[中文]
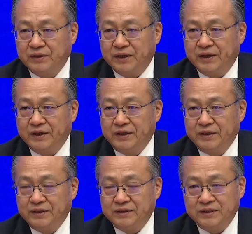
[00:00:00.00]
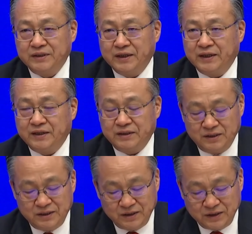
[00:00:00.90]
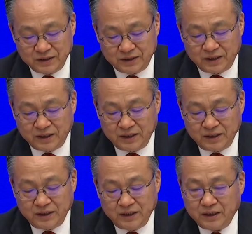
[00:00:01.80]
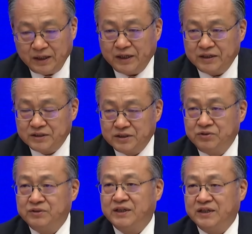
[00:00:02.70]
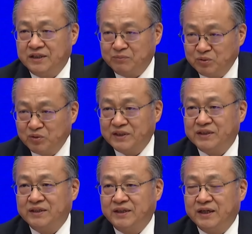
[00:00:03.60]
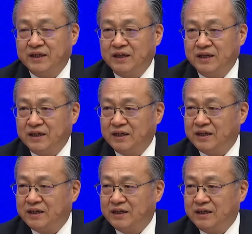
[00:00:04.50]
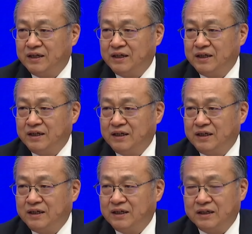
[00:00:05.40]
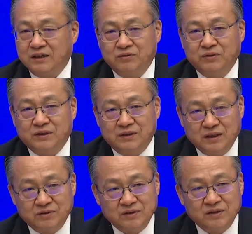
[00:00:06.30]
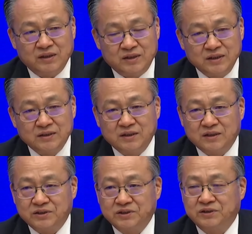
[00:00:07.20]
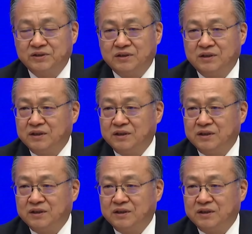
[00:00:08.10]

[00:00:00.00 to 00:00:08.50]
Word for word: 哎，今年呢也在哎持续显现，不断显现，哎，哎，因为大家都知道呢，政策的实施，